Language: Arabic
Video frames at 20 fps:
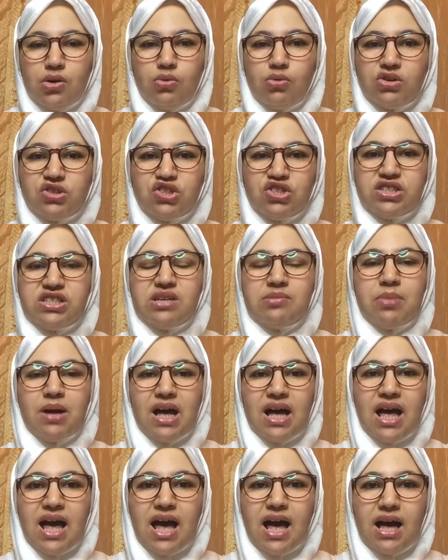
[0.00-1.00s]
واش انت
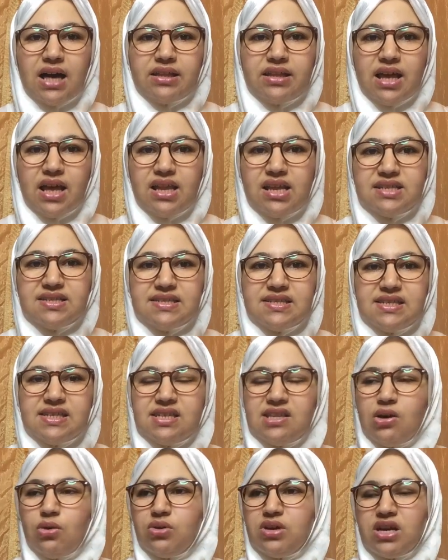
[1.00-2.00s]
باقا حاقده على
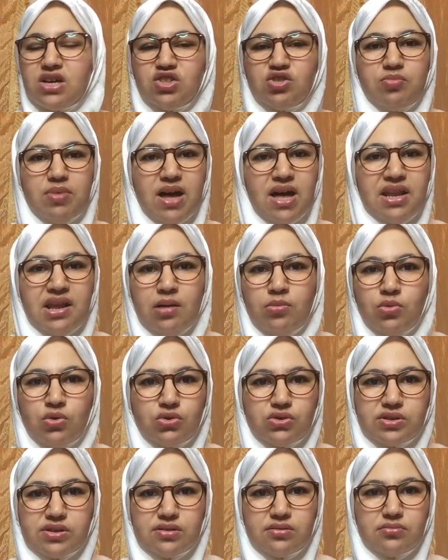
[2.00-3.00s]
السيده وهي شبعانه
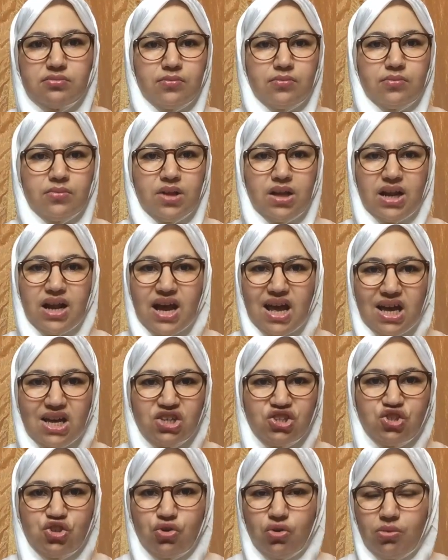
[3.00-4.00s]
موت راه
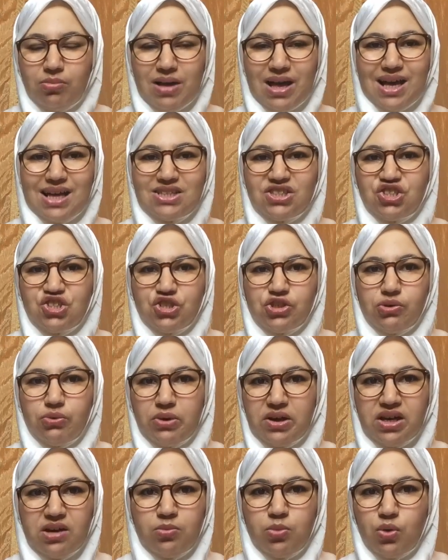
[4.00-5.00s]
حشومه هادشي
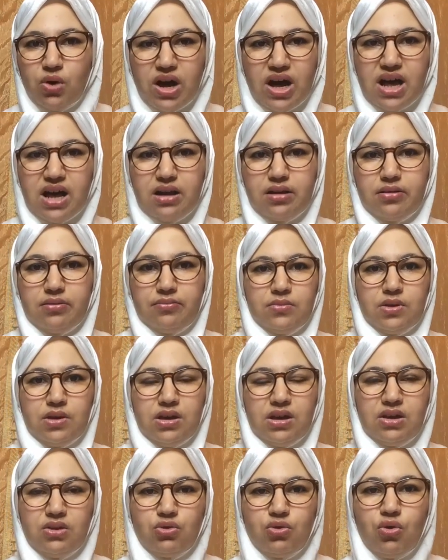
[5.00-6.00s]
وعيب وعار
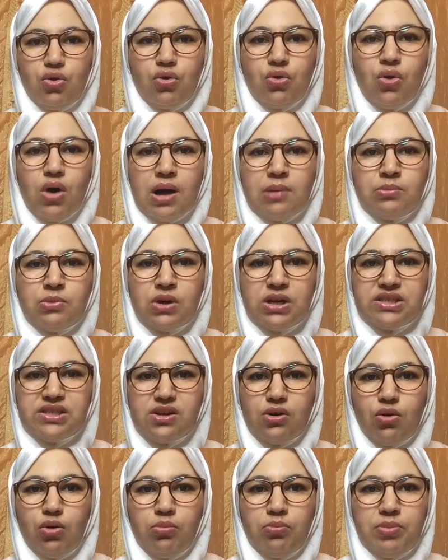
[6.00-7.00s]
اذكروا
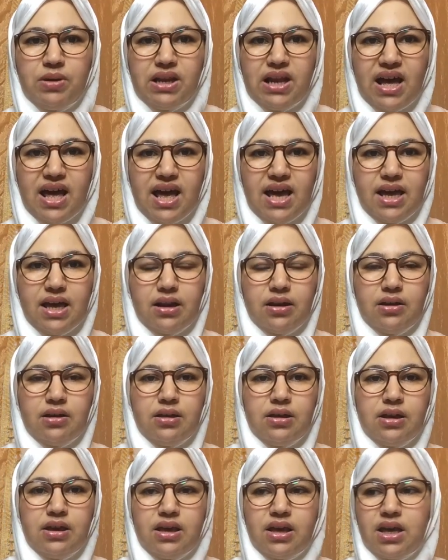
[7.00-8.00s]
امواتكم بالخير
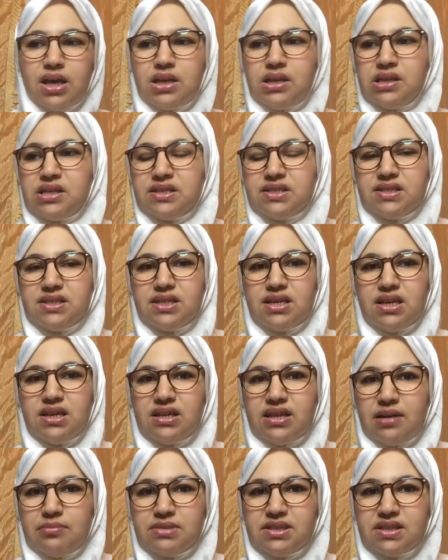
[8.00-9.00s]
خلي
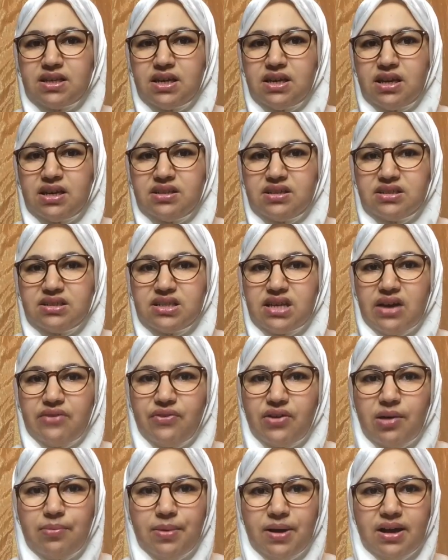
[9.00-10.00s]
السيده مسكينه ترتاح
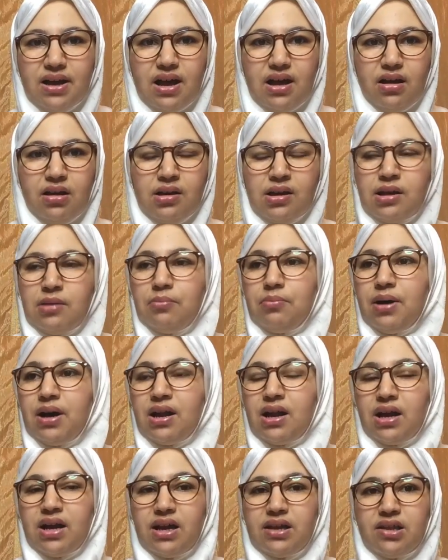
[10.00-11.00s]
في قبرها
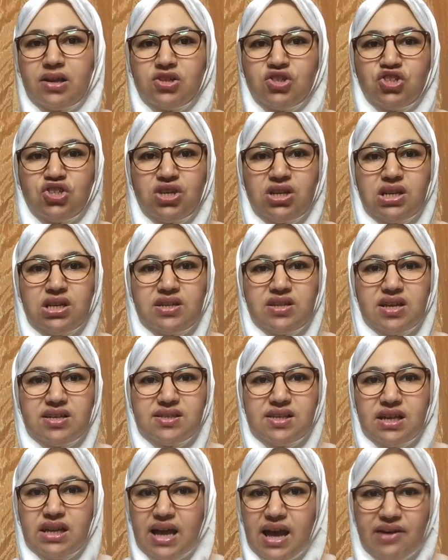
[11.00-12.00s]
بركه داكشي اللي
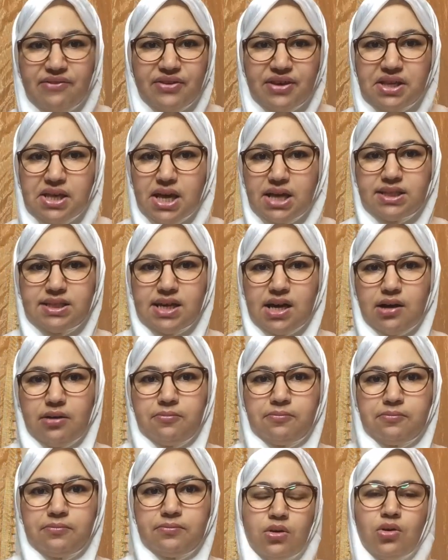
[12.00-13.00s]
داز عليها في حياتها